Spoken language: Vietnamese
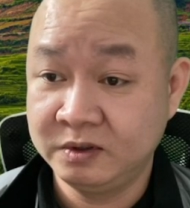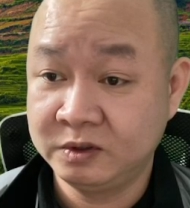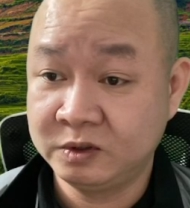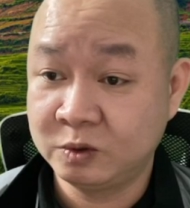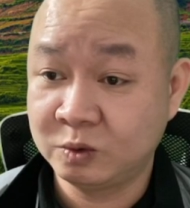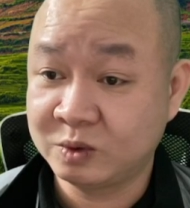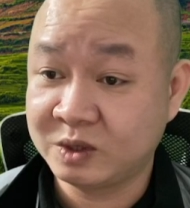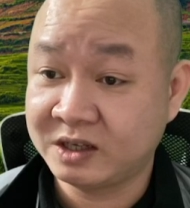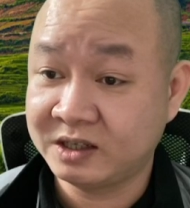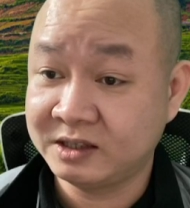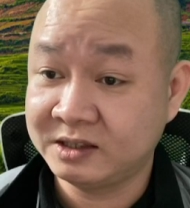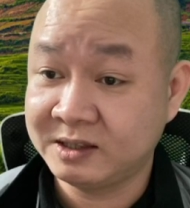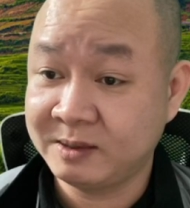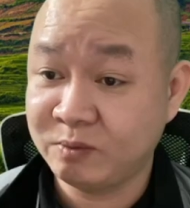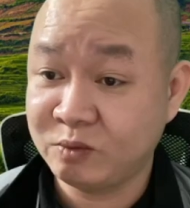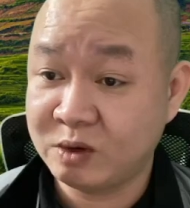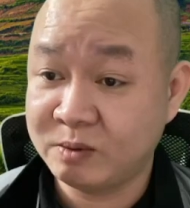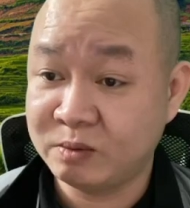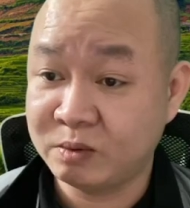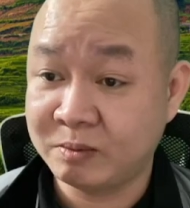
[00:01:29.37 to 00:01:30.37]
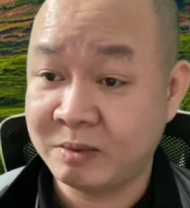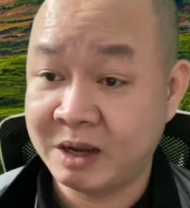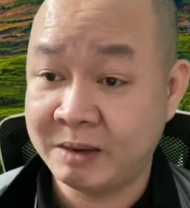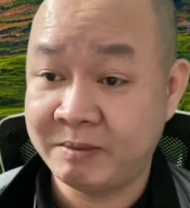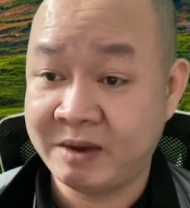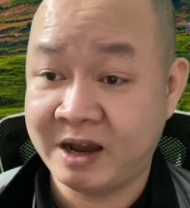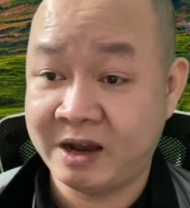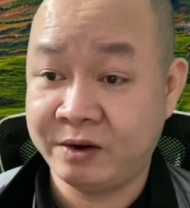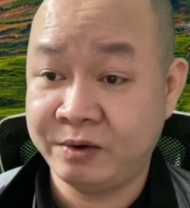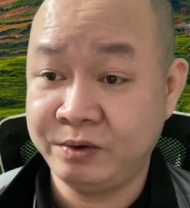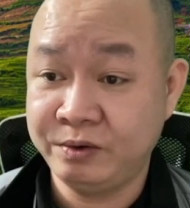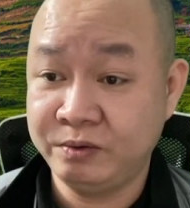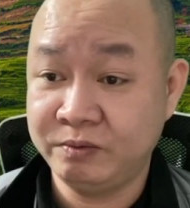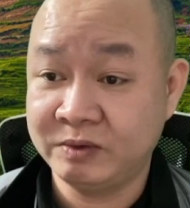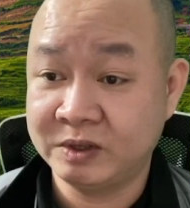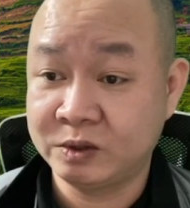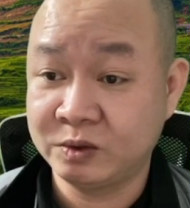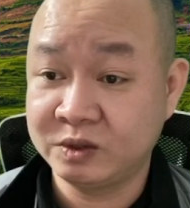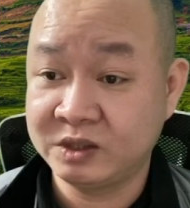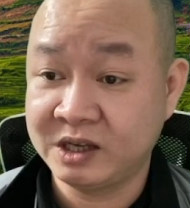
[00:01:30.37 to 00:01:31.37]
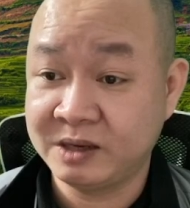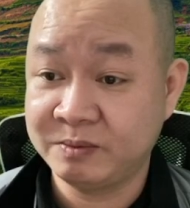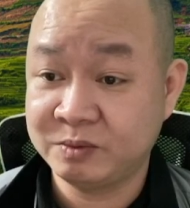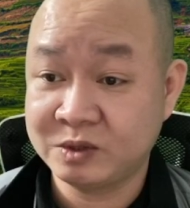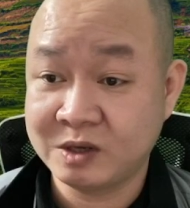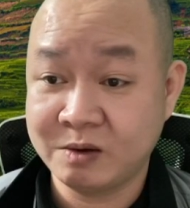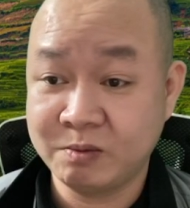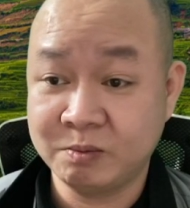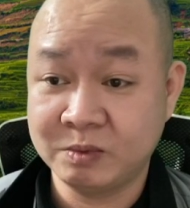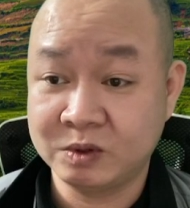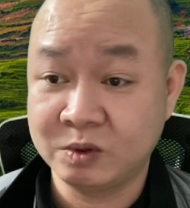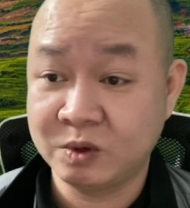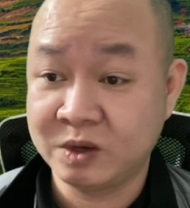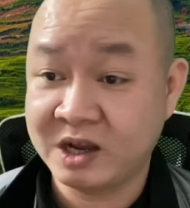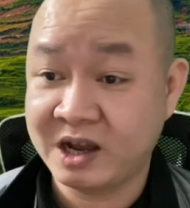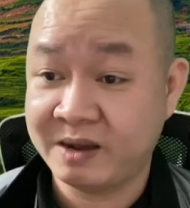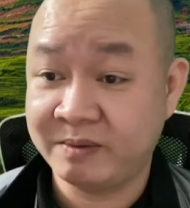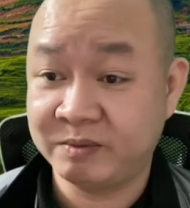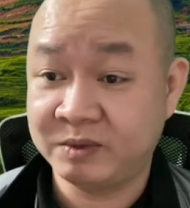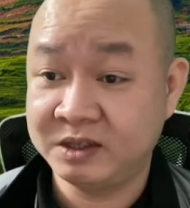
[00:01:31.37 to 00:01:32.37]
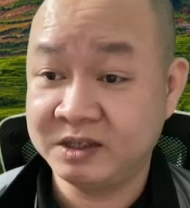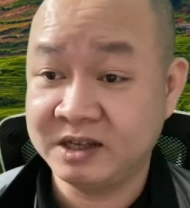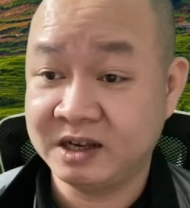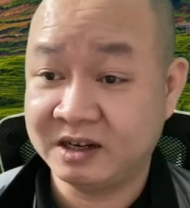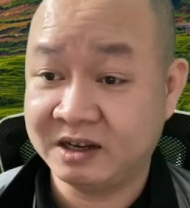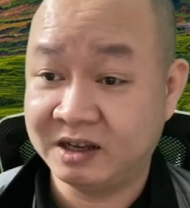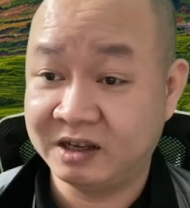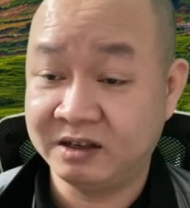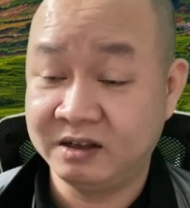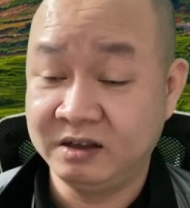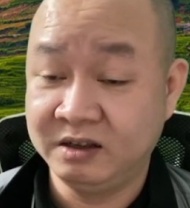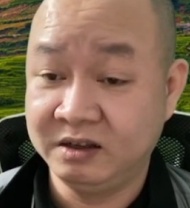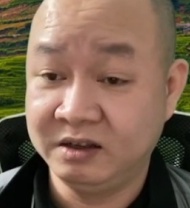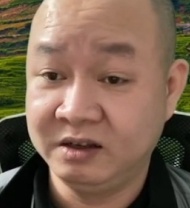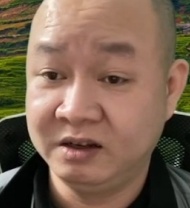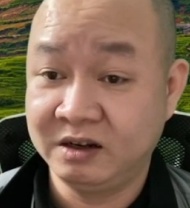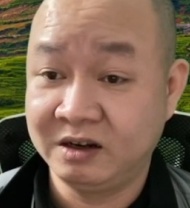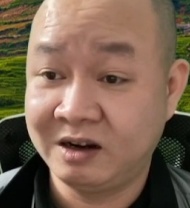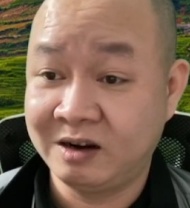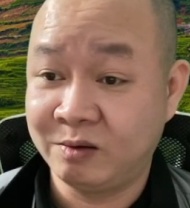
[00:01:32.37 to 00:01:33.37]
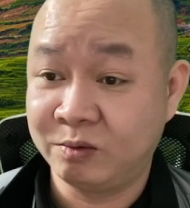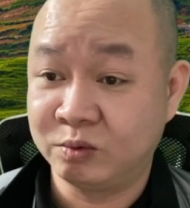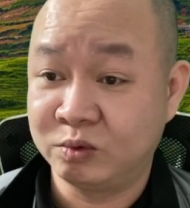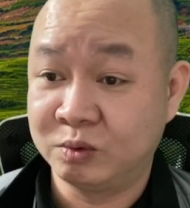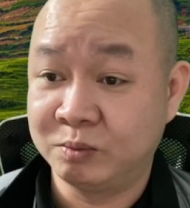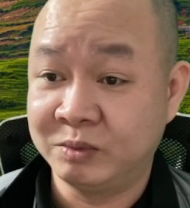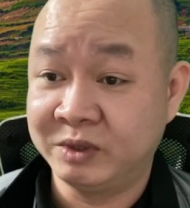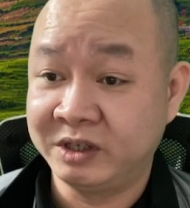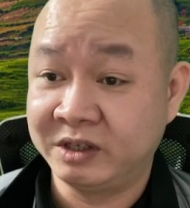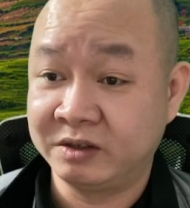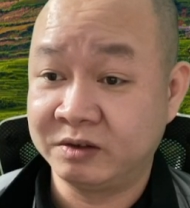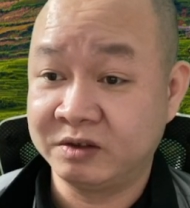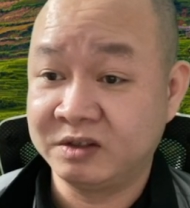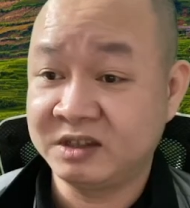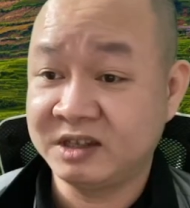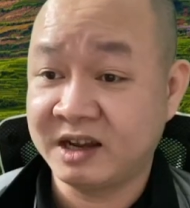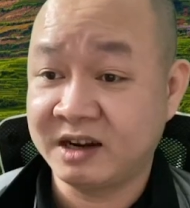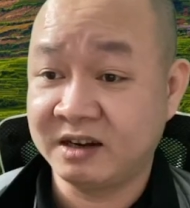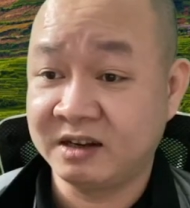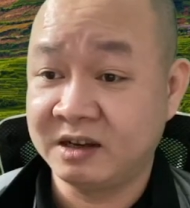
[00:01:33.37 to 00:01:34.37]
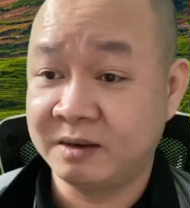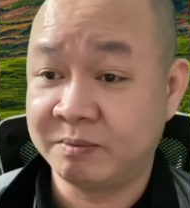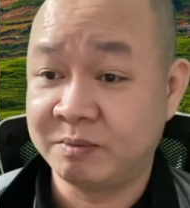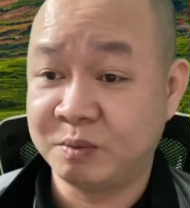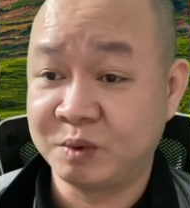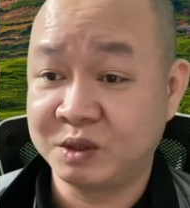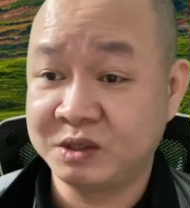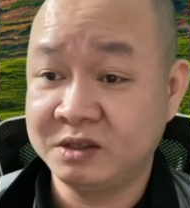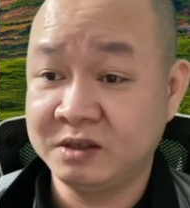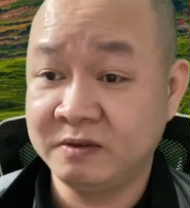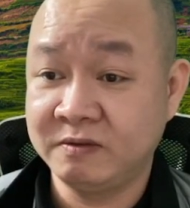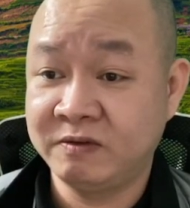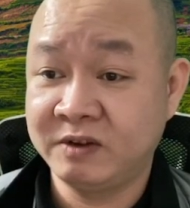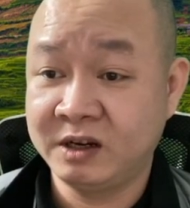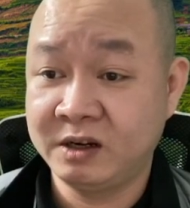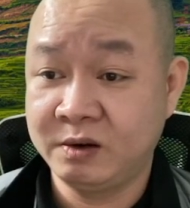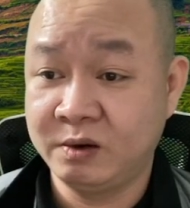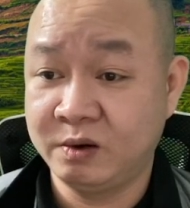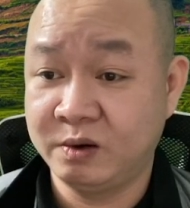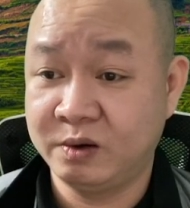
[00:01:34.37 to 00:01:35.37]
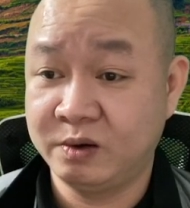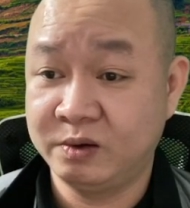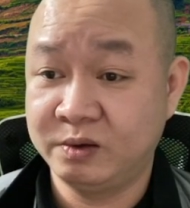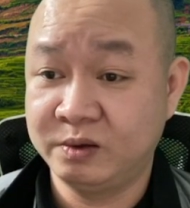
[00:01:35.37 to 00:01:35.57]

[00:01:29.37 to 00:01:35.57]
Chúng ta sẽ xem qua một bài báo, và tôi xem xong và tôi cảm thấy rằng là lòng của mình nó tràn ngập một cái sự phẫn nộ.